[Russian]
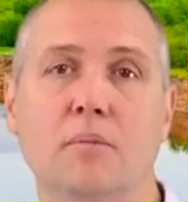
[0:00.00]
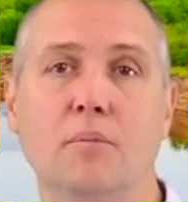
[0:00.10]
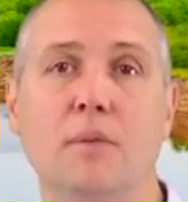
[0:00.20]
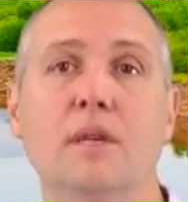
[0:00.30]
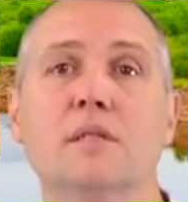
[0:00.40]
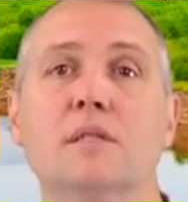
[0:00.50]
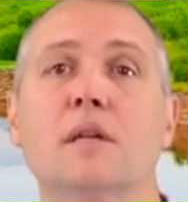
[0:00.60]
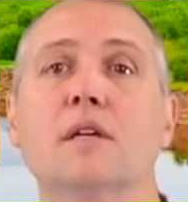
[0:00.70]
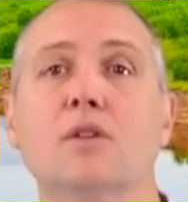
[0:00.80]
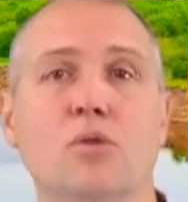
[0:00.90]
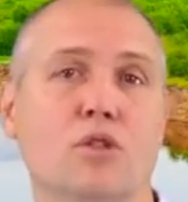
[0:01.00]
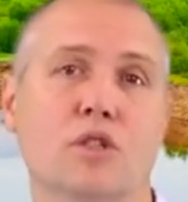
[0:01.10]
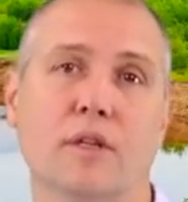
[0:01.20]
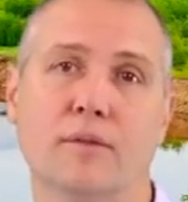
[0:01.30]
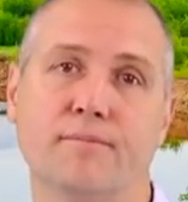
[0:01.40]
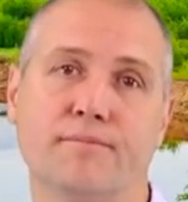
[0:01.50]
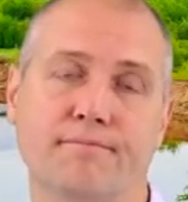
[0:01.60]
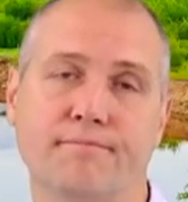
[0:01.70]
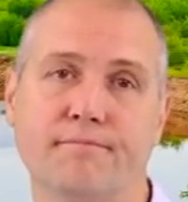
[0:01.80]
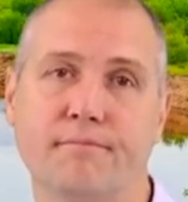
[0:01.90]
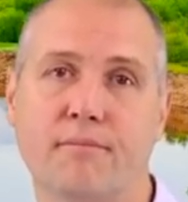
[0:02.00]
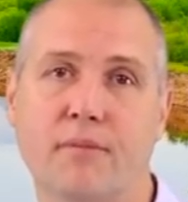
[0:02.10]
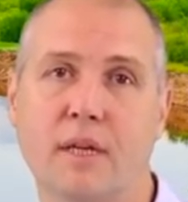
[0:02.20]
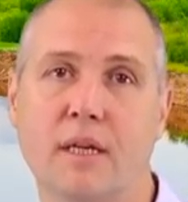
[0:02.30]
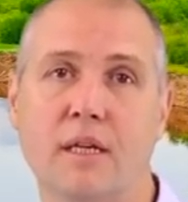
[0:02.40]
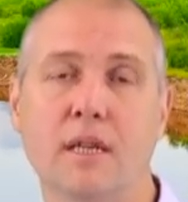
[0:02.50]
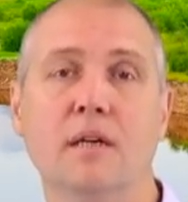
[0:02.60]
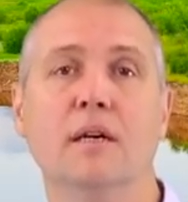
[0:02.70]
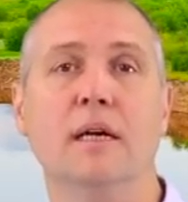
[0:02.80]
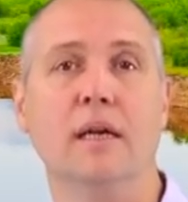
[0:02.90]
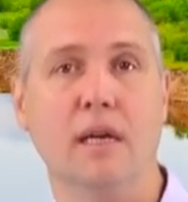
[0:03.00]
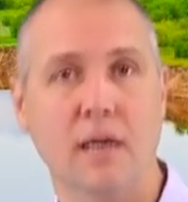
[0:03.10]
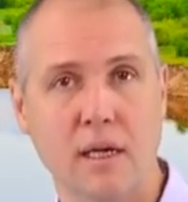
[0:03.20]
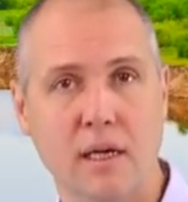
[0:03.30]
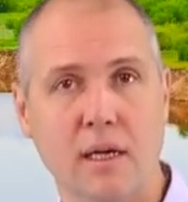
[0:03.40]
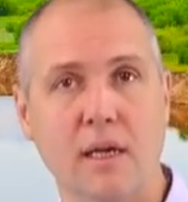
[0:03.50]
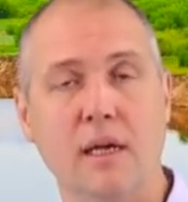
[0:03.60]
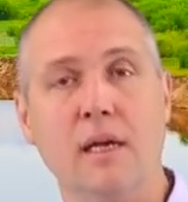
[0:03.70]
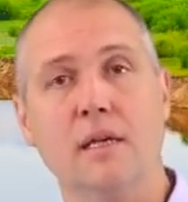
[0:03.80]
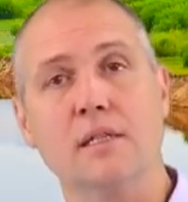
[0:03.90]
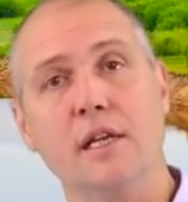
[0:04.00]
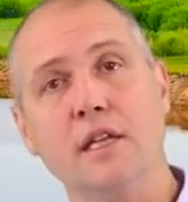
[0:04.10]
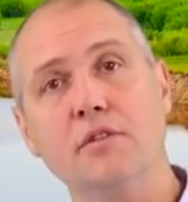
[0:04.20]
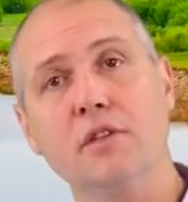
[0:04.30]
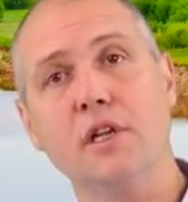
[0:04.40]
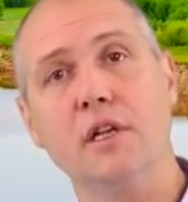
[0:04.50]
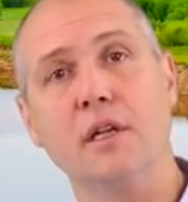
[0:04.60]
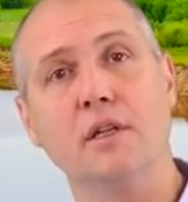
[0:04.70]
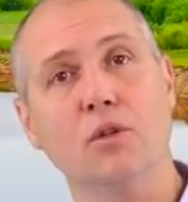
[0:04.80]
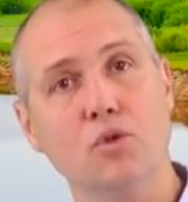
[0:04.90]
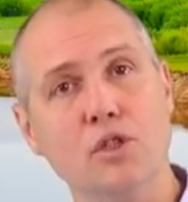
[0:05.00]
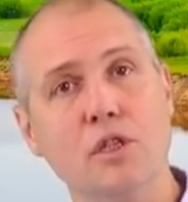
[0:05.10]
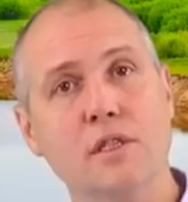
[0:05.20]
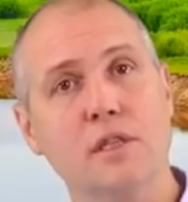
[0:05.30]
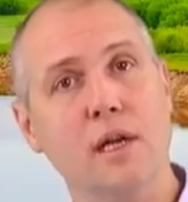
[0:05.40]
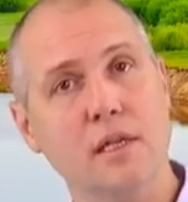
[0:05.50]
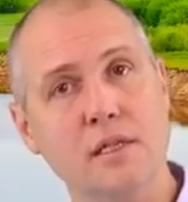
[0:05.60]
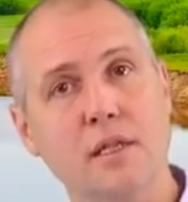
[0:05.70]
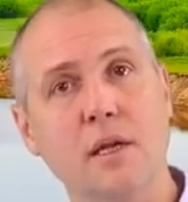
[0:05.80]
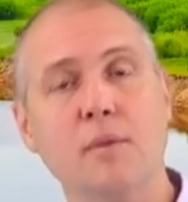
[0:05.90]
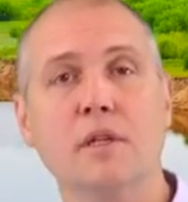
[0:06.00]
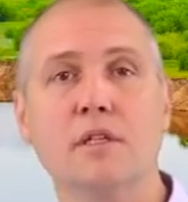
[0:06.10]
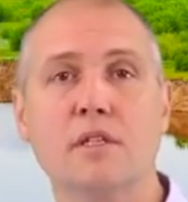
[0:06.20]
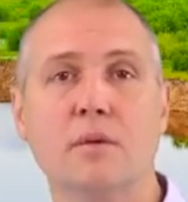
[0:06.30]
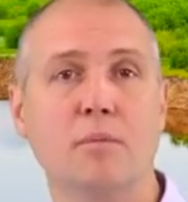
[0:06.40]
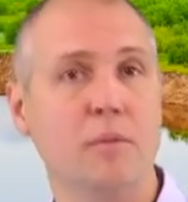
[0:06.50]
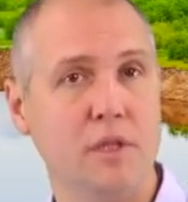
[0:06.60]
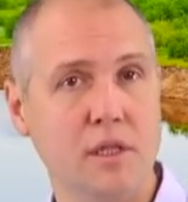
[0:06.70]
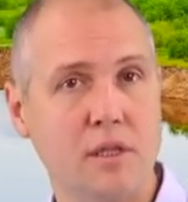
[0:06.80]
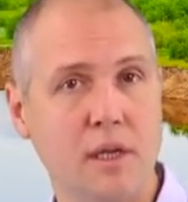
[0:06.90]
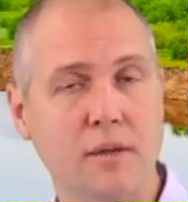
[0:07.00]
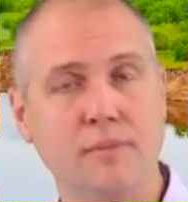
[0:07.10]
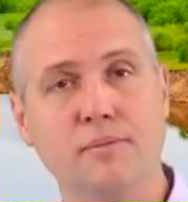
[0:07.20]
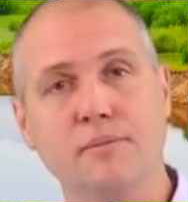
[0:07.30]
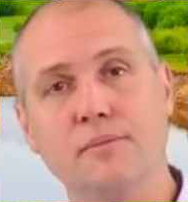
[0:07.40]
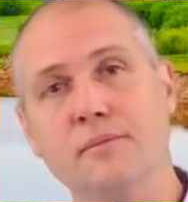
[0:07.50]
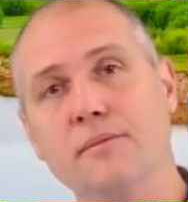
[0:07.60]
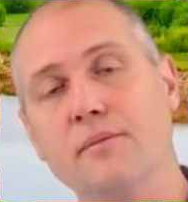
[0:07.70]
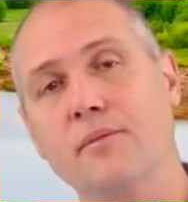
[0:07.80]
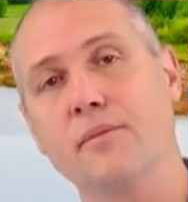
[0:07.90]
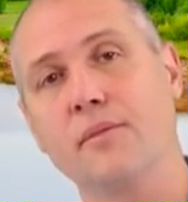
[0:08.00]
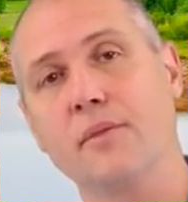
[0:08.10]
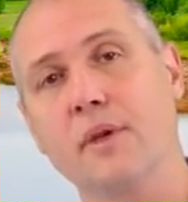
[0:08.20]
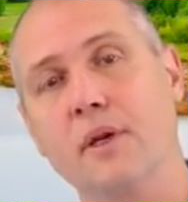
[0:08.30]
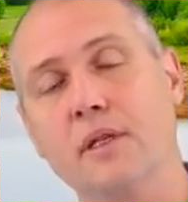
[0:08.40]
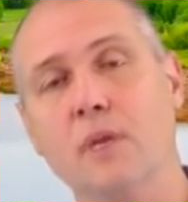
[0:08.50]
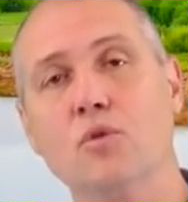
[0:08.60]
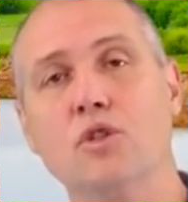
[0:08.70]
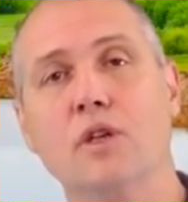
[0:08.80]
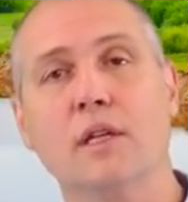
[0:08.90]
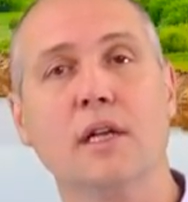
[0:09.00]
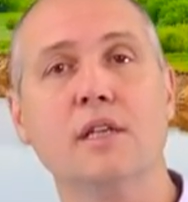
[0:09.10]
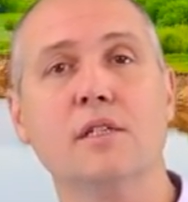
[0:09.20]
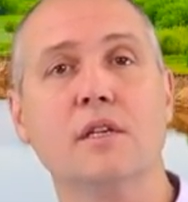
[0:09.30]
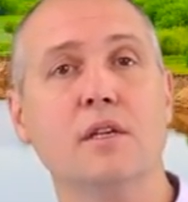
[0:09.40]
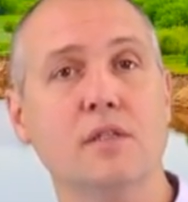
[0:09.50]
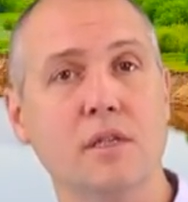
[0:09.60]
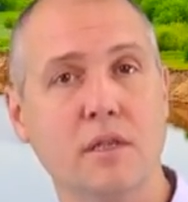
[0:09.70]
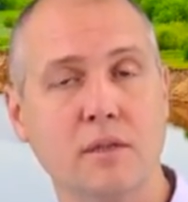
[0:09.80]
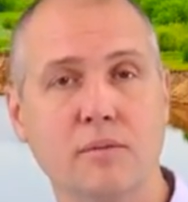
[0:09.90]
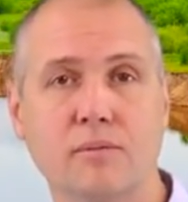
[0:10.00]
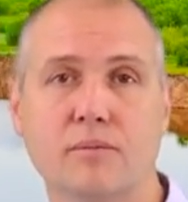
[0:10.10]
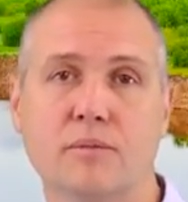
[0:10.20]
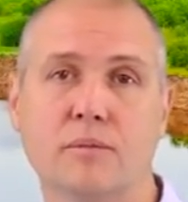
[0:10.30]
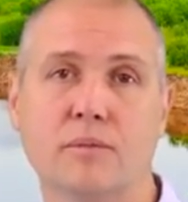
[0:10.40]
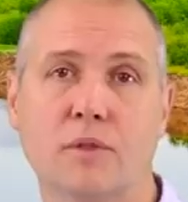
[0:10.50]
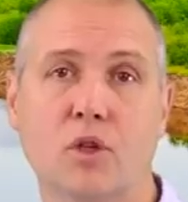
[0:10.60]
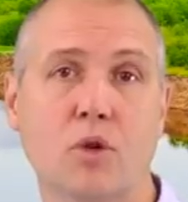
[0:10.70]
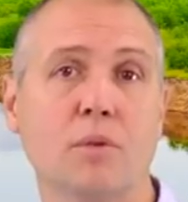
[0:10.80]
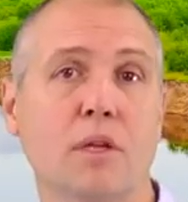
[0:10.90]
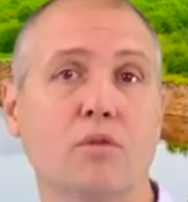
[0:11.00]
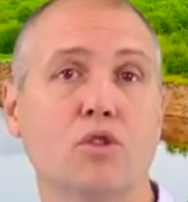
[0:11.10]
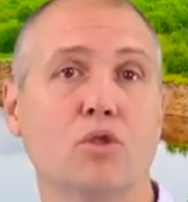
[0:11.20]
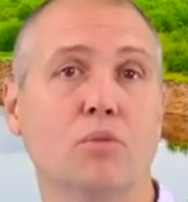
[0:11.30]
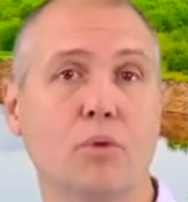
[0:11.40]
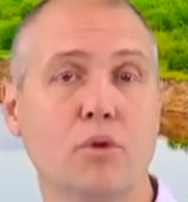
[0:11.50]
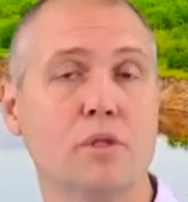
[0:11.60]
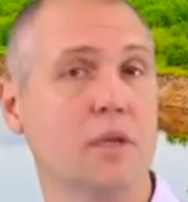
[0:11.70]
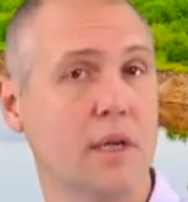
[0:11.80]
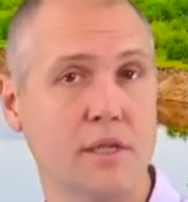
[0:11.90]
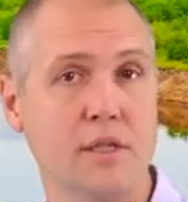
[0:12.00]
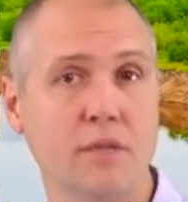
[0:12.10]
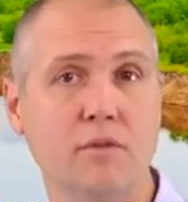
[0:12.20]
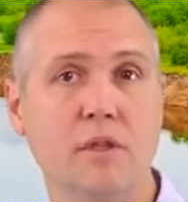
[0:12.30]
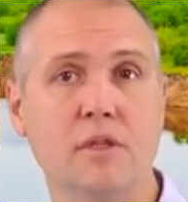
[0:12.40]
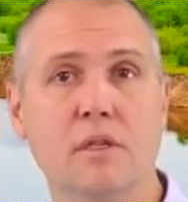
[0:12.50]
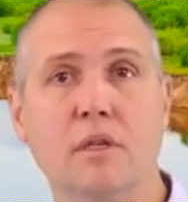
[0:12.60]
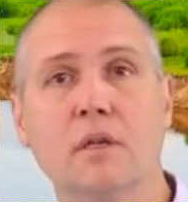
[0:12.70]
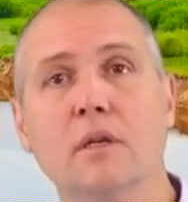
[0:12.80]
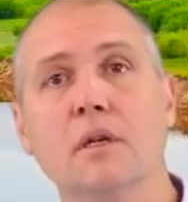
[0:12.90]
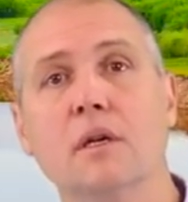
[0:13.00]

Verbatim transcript: Безнадежно. И Следовательно, нужно сдаться на милость победителя. К тому же английский язык, кроме того, что он просто красивый язык,